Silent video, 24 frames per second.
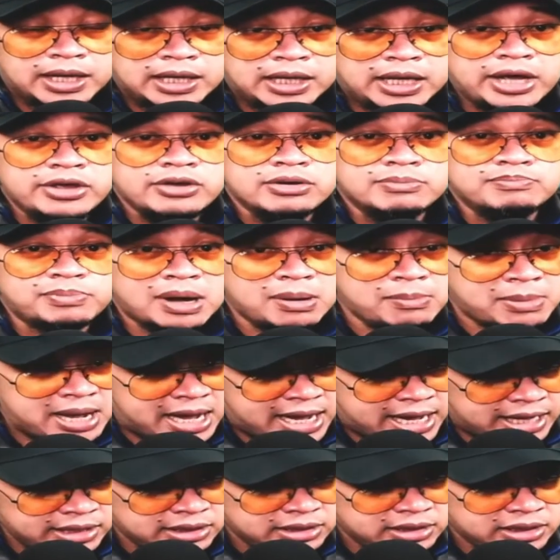
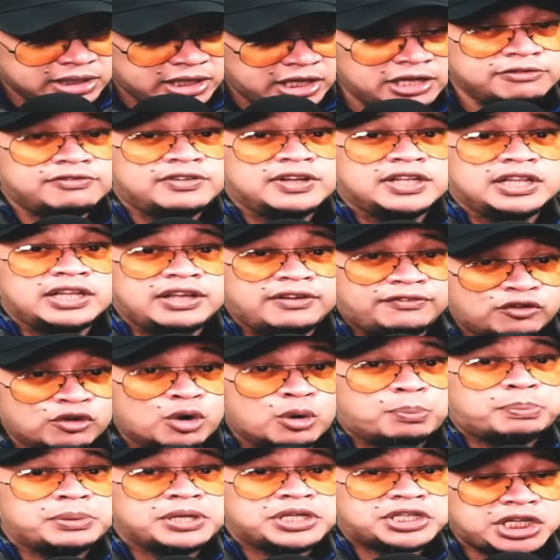Gayunpaman, even if
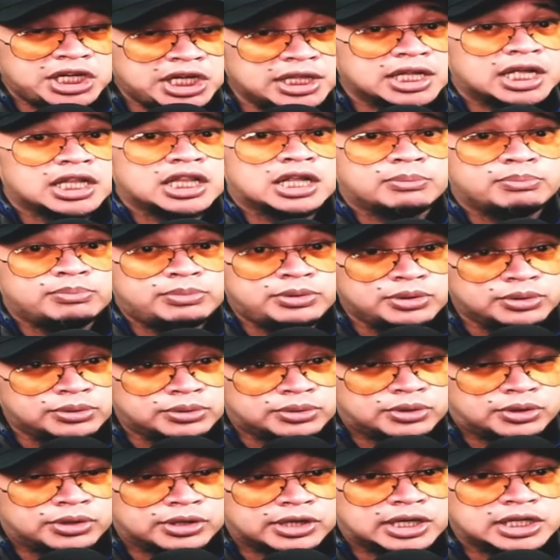opisina ng
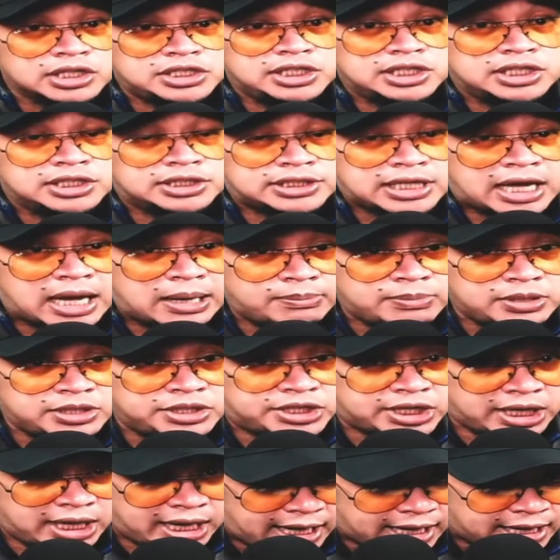Bucor ang sinasabi
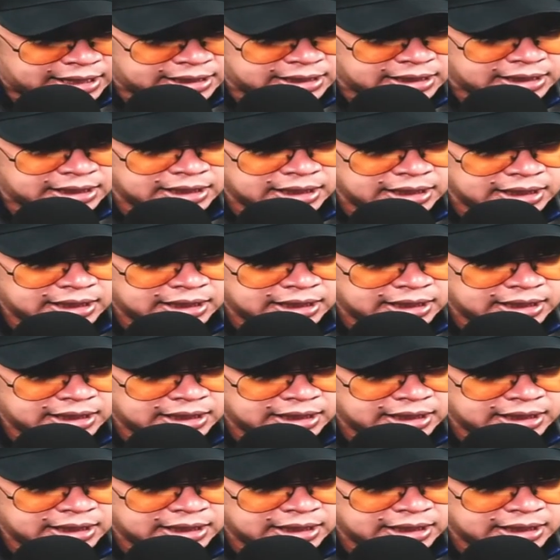diyan,